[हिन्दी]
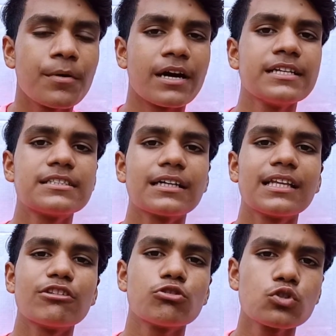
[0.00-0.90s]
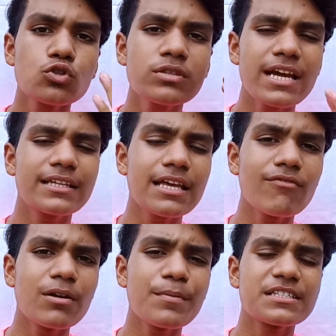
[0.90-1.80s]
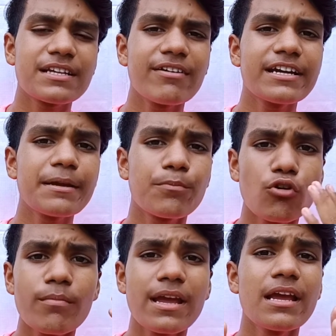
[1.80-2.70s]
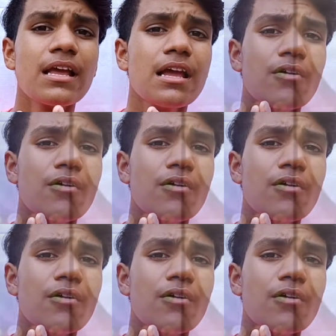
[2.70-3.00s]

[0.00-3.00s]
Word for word: खरीद सकते हैं तो दोस्तों देखते हैं वन प्लस सेवेंटी प्रो में